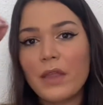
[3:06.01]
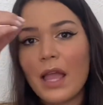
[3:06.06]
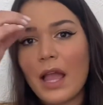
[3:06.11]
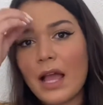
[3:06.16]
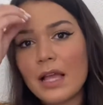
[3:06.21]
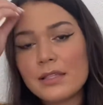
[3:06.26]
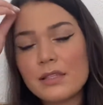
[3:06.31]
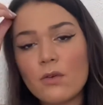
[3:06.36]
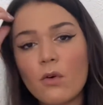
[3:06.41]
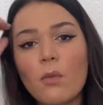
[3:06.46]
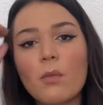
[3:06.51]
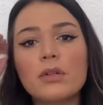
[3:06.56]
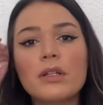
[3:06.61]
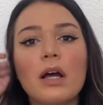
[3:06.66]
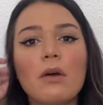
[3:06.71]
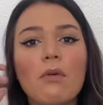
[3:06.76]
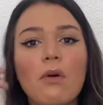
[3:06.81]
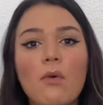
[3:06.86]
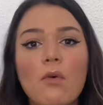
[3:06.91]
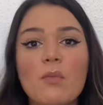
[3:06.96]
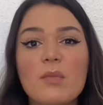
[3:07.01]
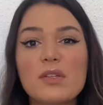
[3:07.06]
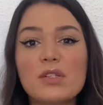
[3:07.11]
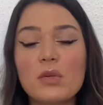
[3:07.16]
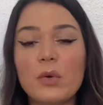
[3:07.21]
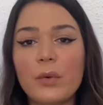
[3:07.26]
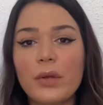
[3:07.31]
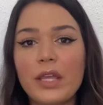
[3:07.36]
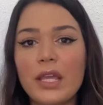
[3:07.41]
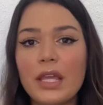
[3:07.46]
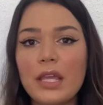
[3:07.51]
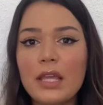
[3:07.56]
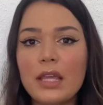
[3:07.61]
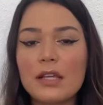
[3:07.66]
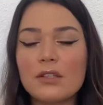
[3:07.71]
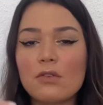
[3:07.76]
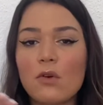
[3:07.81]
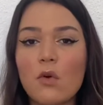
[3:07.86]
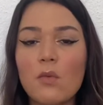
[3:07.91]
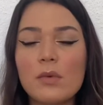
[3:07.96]
a se incomodar com algumas
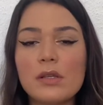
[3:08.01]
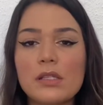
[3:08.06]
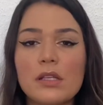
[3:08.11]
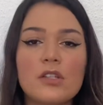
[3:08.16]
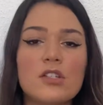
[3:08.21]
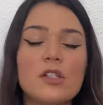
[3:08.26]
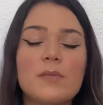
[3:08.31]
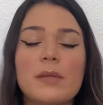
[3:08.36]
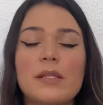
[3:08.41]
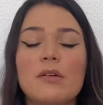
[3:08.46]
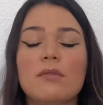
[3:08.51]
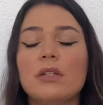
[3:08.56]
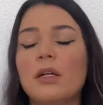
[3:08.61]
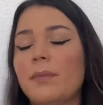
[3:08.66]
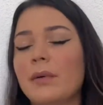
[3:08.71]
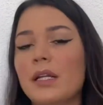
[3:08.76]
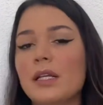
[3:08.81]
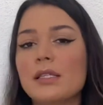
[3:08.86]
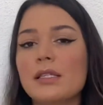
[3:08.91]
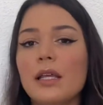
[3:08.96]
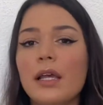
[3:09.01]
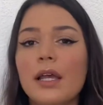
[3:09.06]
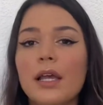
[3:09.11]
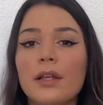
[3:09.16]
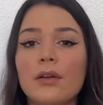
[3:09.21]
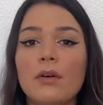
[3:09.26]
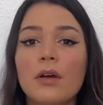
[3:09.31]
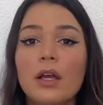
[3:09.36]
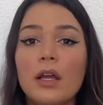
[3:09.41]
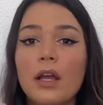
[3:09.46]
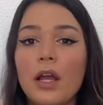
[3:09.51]
ruguinhas, com algumas linhas de expressão que tá aparecendo,